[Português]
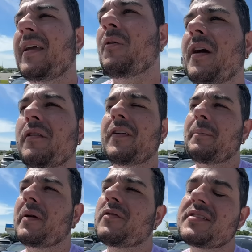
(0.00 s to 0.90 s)
eu quero falar
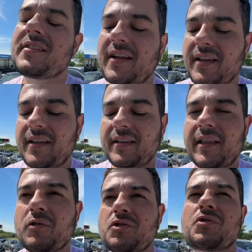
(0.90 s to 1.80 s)
para você que tem
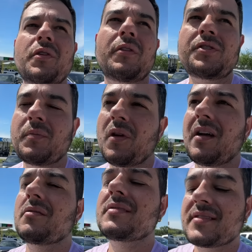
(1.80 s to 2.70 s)
um sonho de morar
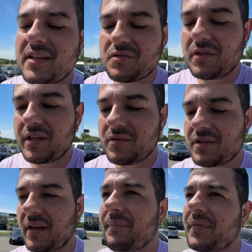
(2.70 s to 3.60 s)
nos Estados Unidos,
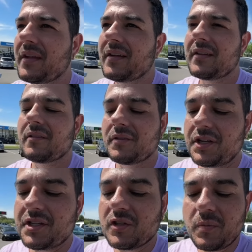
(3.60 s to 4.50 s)
né?
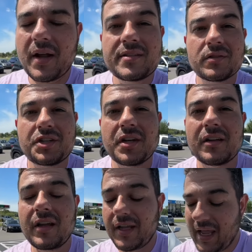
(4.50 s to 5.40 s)
Deixando o Brasil tá
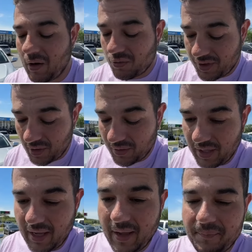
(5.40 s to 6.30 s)
chegando aí, é algo que eu
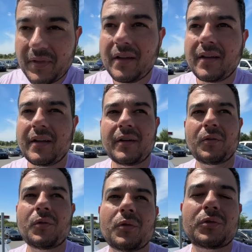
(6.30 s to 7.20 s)
criei
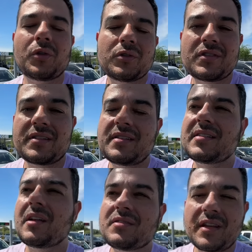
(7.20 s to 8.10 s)
com todos esses
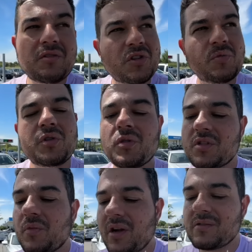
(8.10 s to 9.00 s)
anos desde 2012
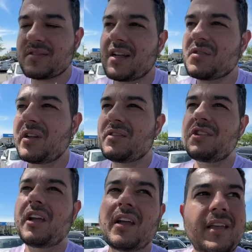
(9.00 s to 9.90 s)
morando nos Estados Unidos,
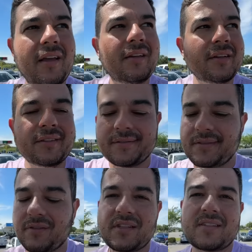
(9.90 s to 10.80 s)
cheguei aqui
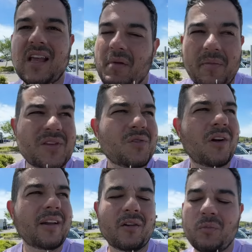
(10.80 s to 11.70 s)
vocês sabem a minha
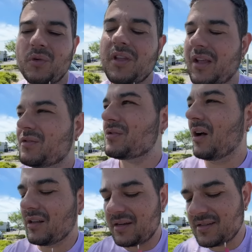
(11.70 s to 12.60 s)
história, né? Com 1.500
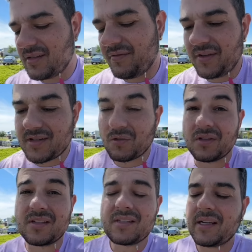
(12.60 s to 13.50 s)
dólares, se fiz
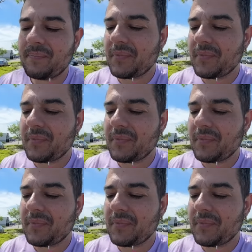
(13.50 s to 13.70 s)
acontecer,